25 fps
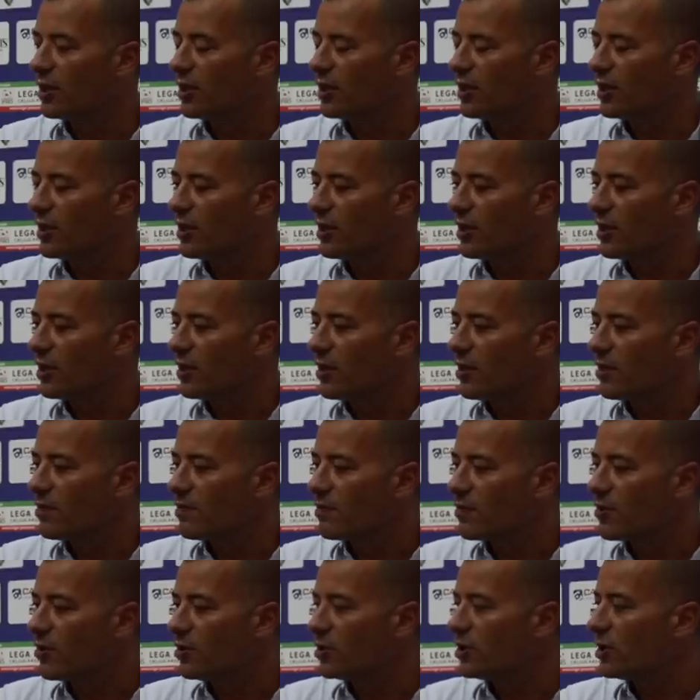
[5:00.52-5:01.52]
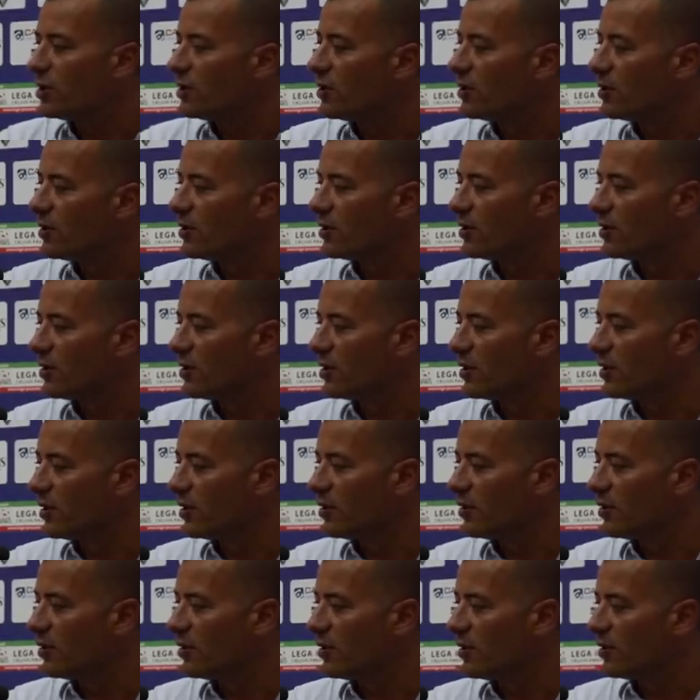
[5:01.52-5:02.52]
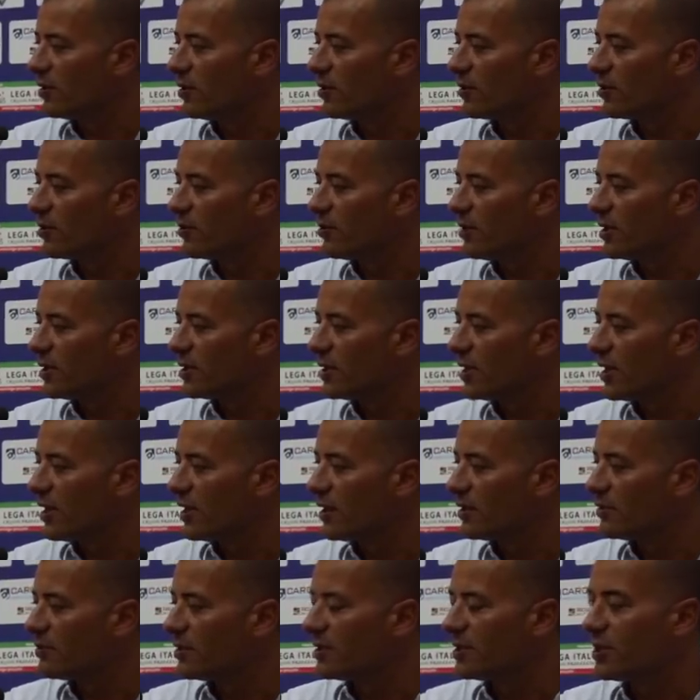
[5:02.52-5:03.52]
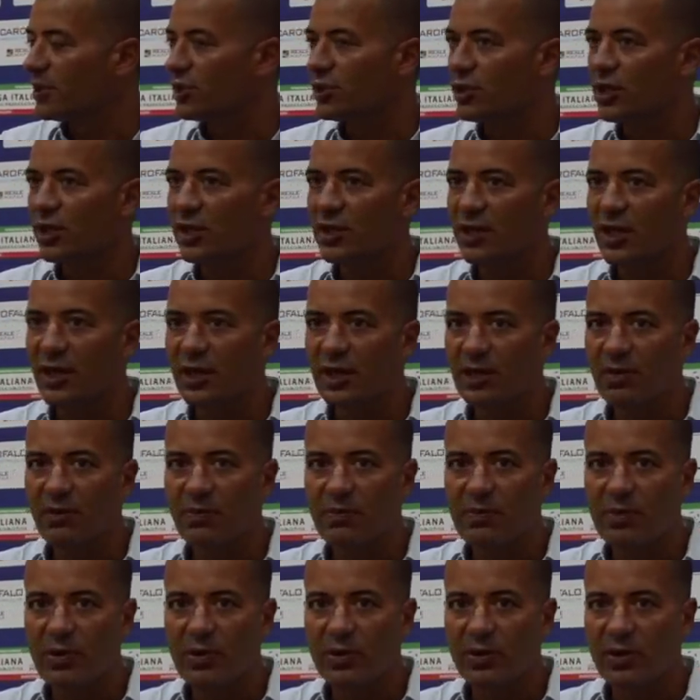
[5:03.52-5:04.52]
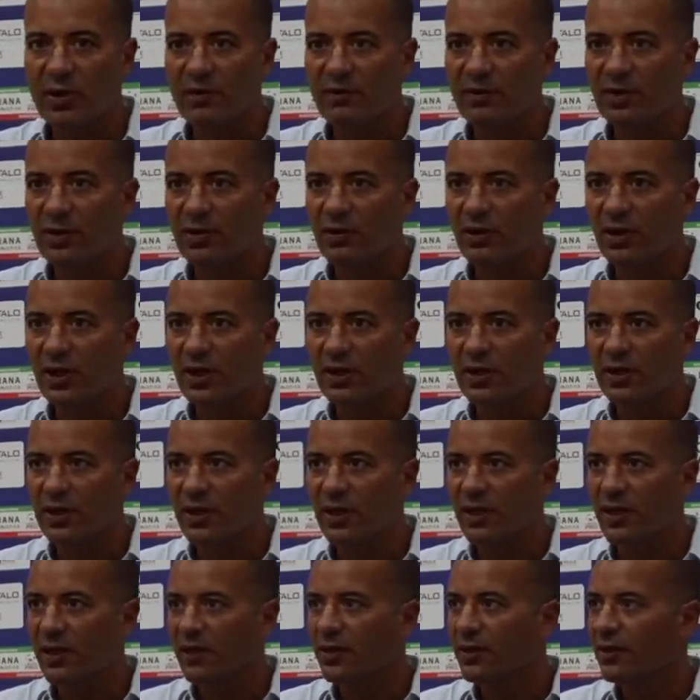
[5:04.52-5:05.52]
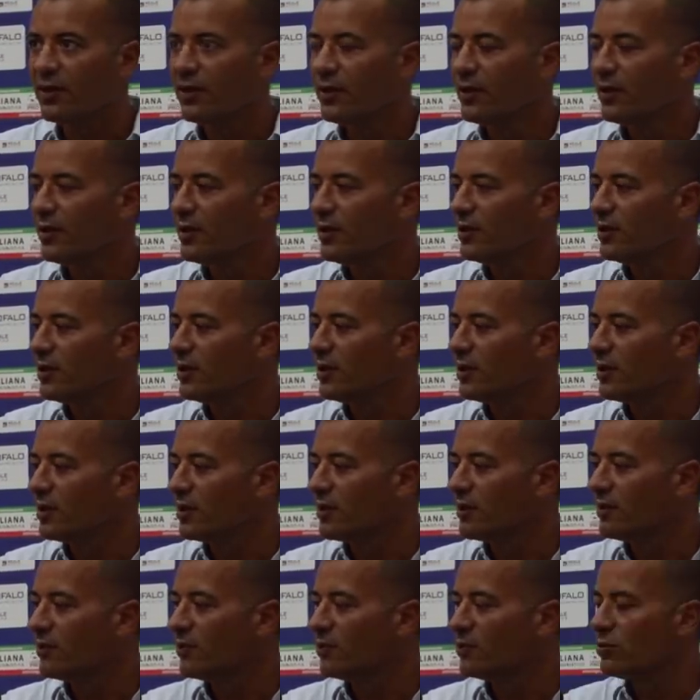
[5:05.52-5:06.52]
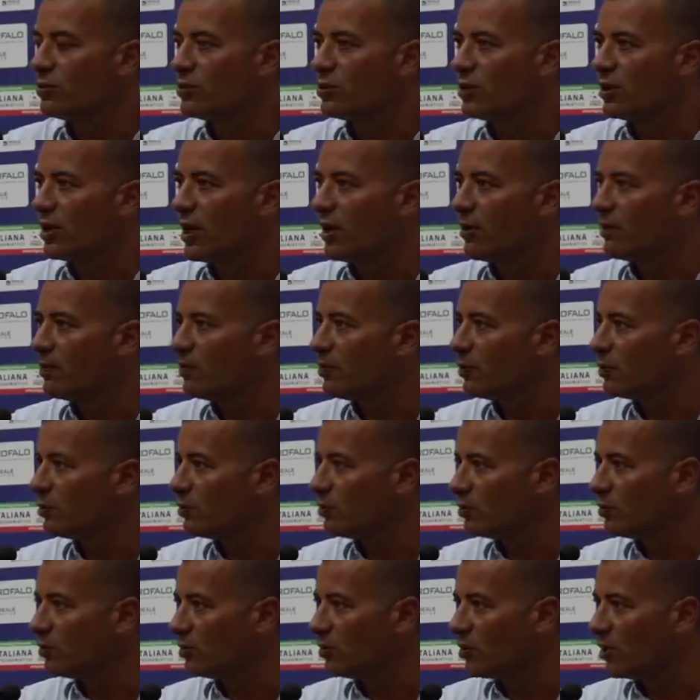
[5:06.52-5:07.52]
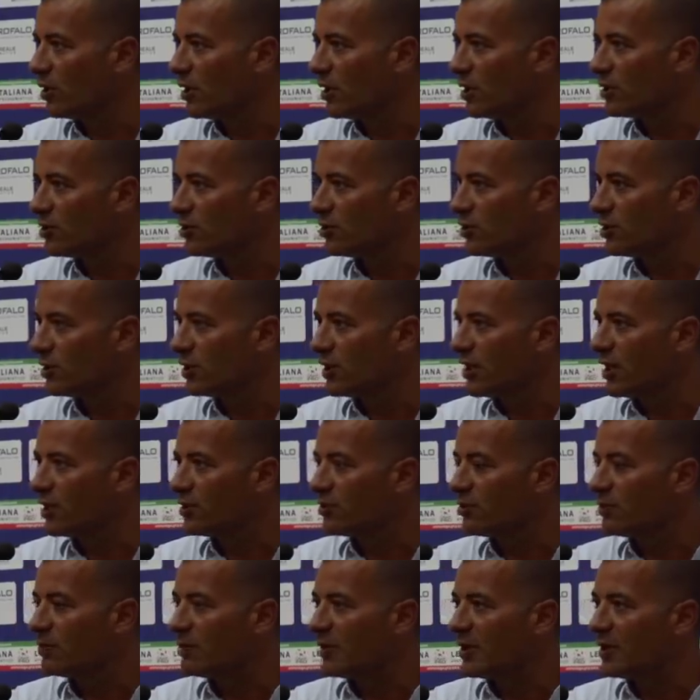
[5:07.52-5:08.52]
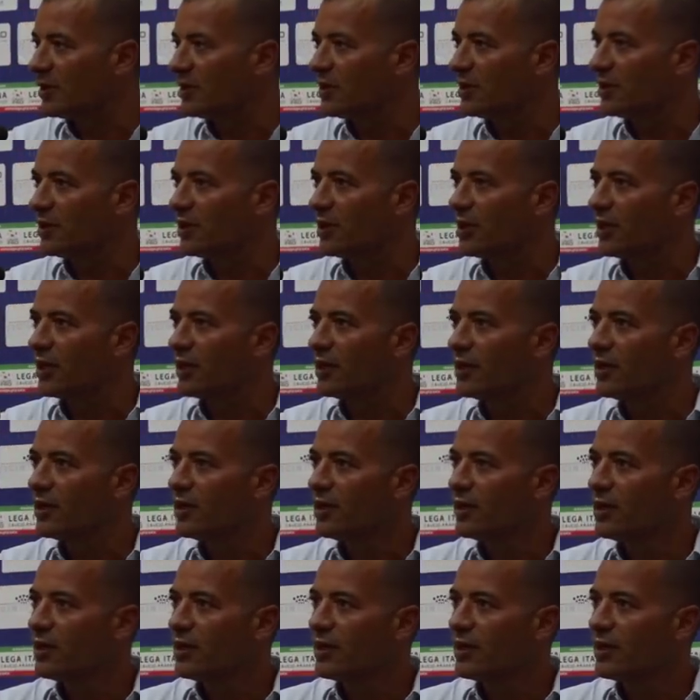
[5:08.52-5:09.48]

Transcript: eh, così questa, questa, scelta anche un po' tra virgolette di rivoluzionare un po' tutto della società, sono partite